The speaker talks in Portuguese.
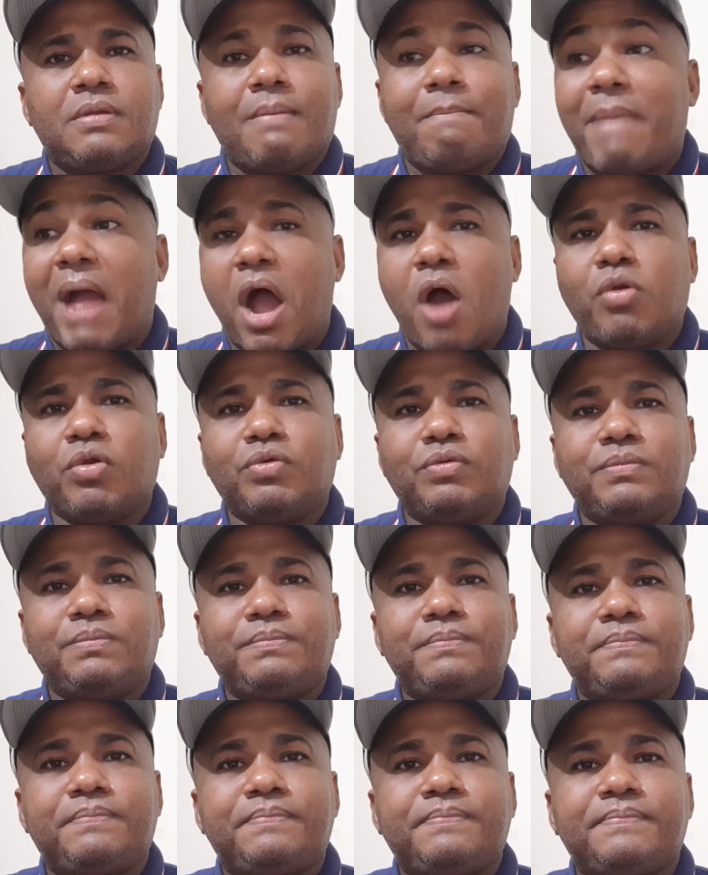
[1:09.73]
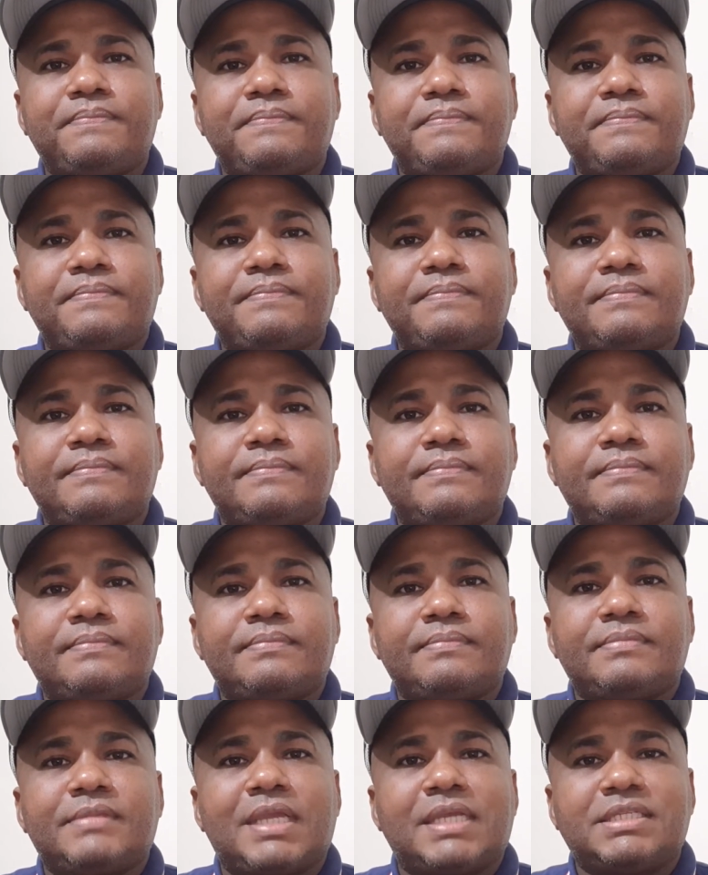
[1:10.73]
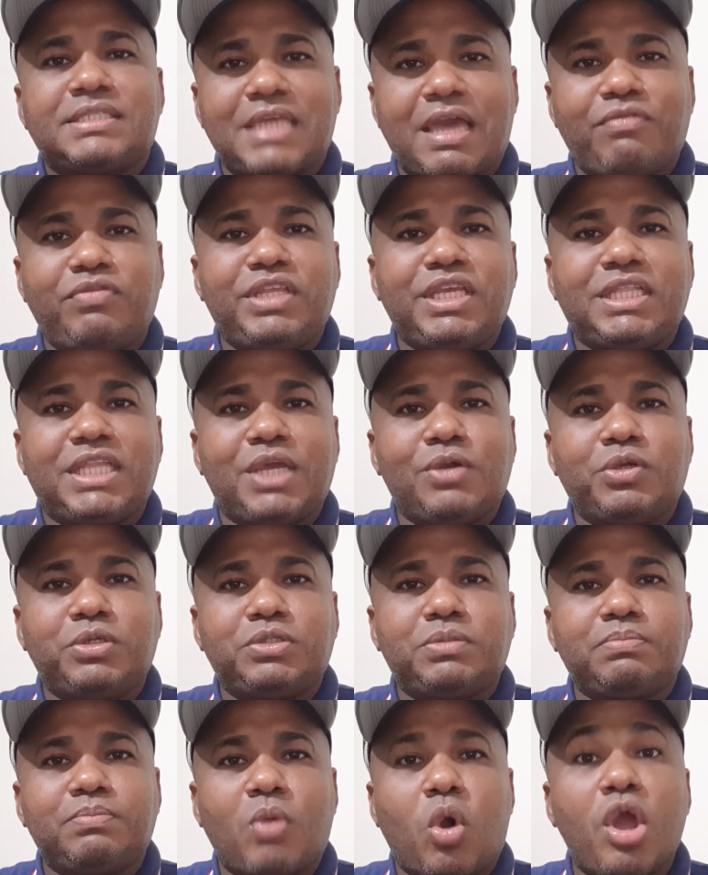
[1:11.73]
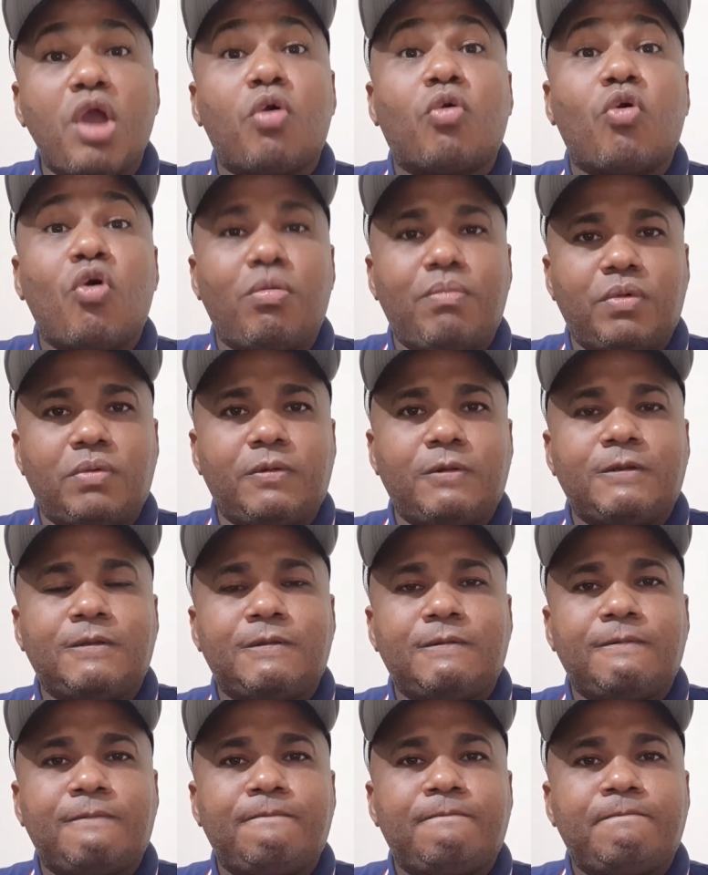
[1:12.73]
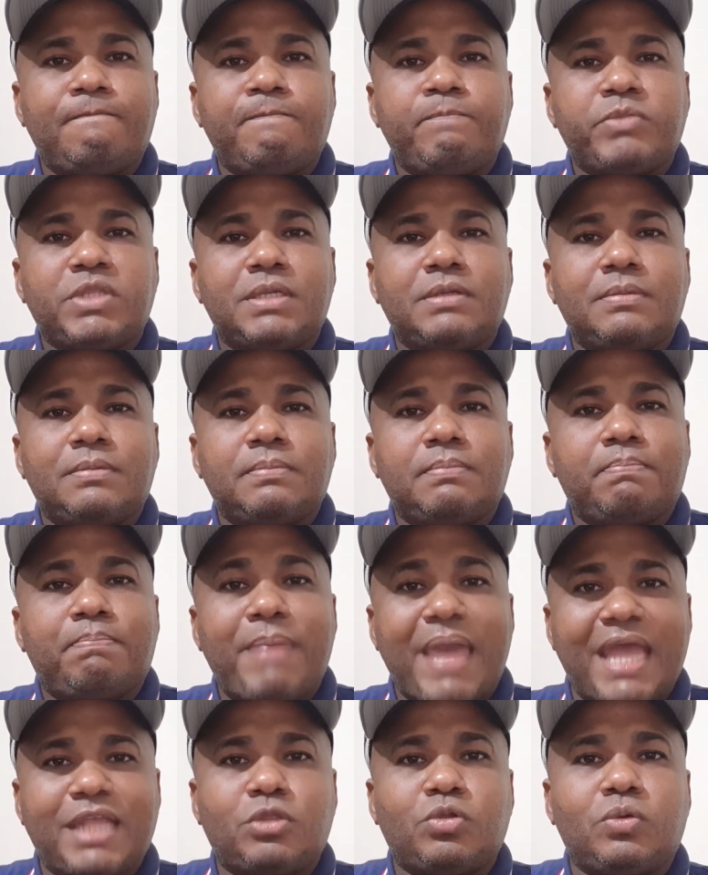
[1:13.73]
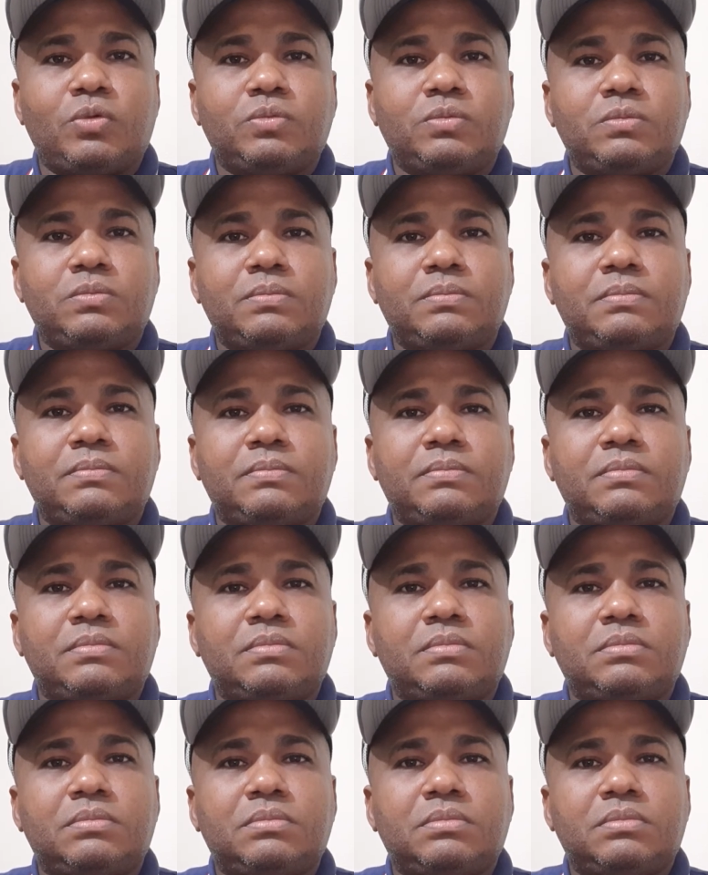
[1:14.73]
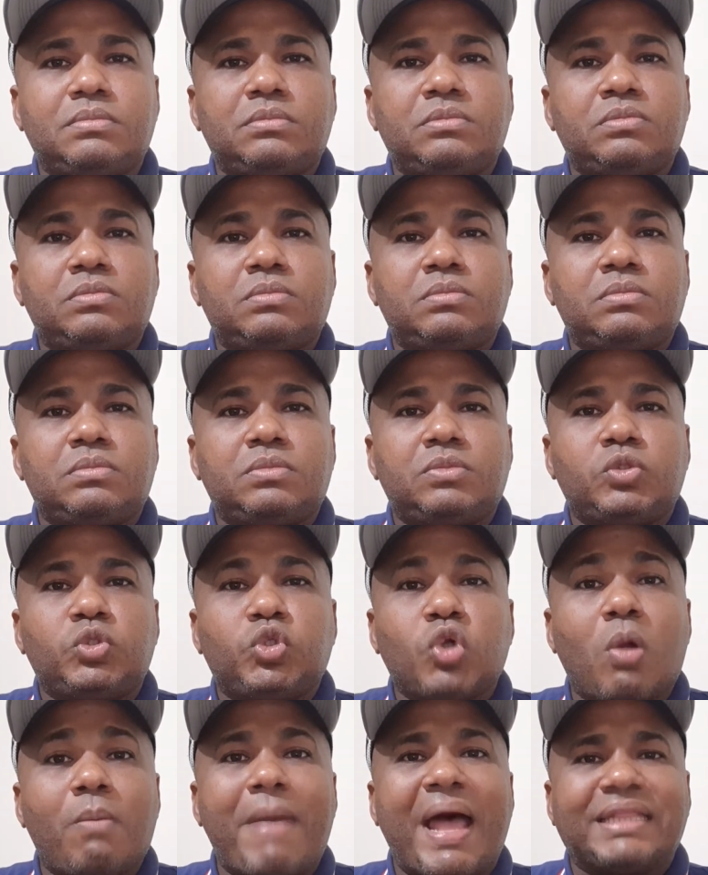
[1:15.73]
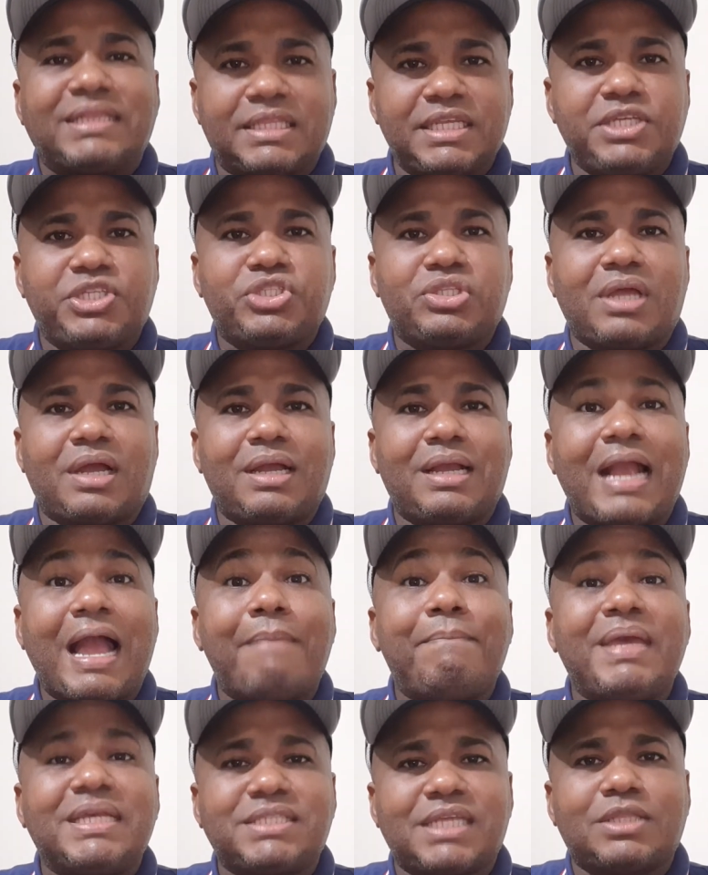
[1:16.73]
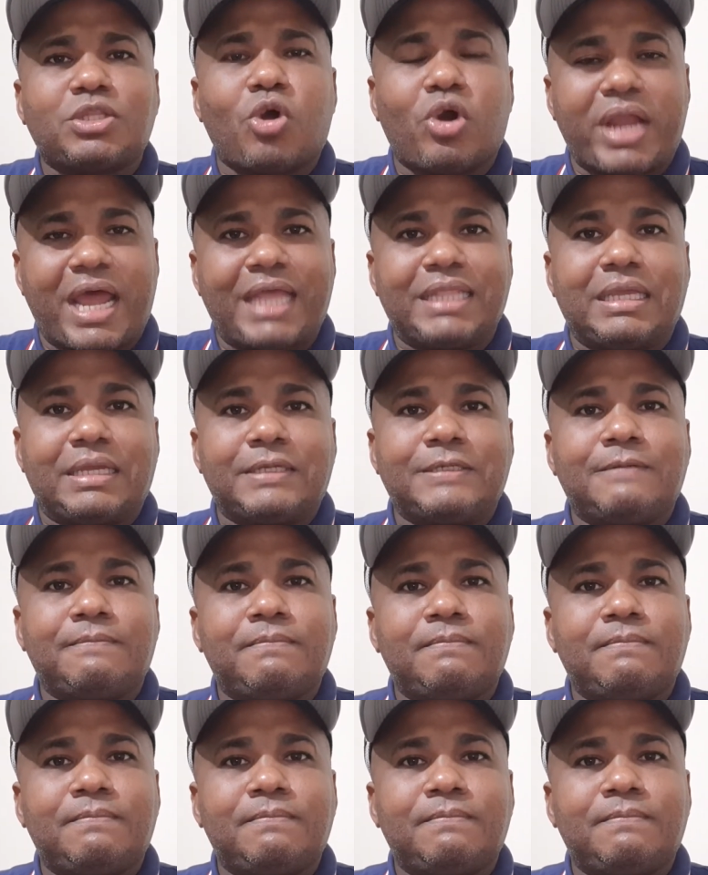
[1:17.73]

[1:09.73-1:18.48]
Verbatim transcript: Paulo, servo de Deus, morreu como? Pedro, João Batista, cabeça torada.